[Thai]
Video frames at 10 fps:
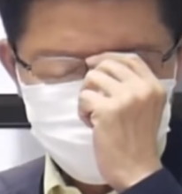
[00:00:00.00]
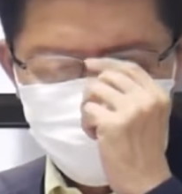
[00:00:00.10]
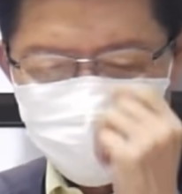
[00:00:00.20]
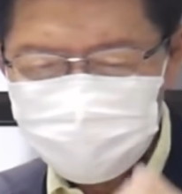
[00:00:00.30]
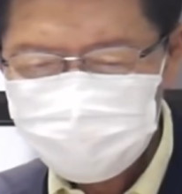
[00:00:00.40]
เพ
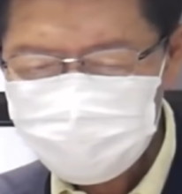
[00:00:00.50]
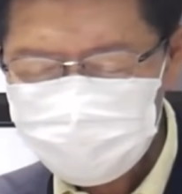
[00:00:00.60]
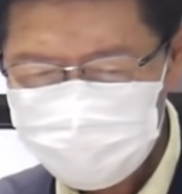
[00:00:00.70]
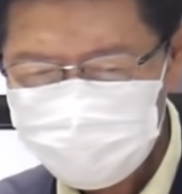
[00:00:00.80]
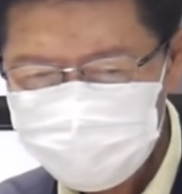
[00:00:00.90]
ราะ
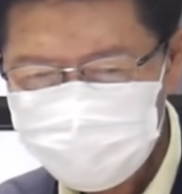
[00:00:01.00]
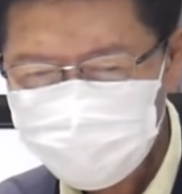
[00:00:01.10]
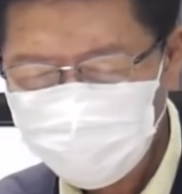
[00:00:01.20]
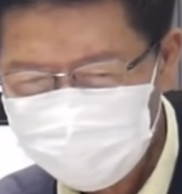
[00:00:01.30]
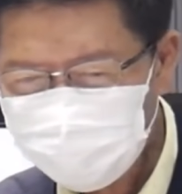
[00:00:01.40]

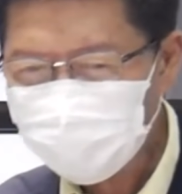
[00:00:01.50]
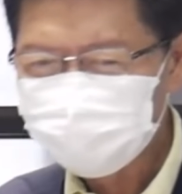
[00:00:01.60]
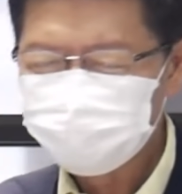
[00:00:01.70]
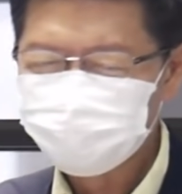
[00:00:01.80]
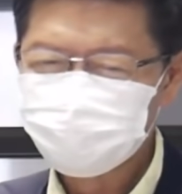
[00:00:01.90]
ขอนแก่
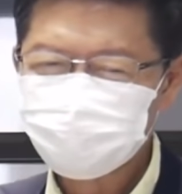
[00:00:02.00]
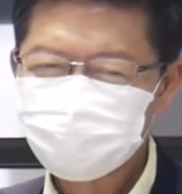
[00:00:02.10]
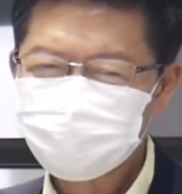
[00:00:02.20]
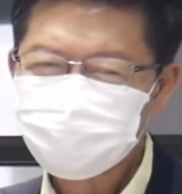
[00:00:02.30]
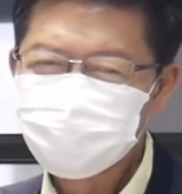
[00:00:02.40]
น
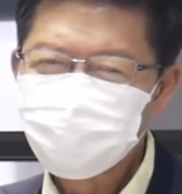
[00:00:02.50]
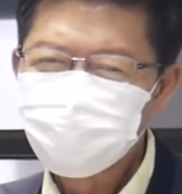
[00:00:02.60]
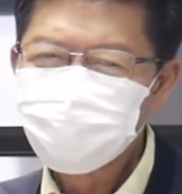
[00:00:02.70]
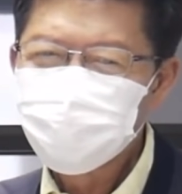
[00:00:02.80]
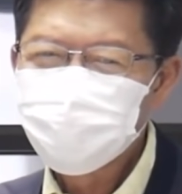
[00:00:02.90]

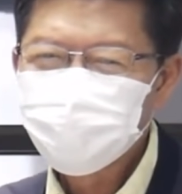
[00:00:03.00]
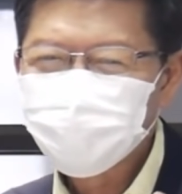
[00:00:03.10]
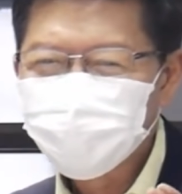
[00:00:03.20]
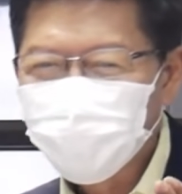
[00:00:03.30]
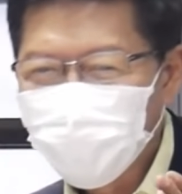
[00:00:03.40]
มี
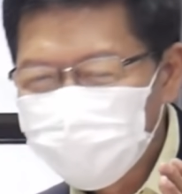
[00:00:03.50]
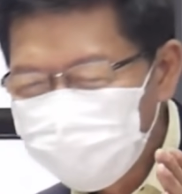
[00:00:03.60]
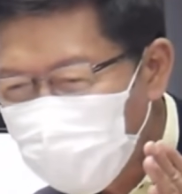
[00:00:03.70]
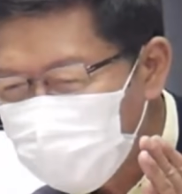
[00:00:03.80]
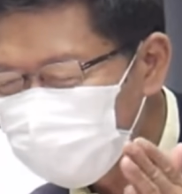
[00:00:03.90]
แกน
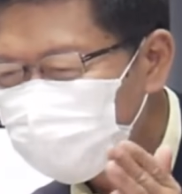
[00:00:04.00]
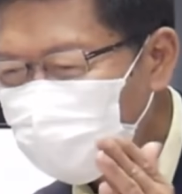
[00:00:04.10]
ภาคอี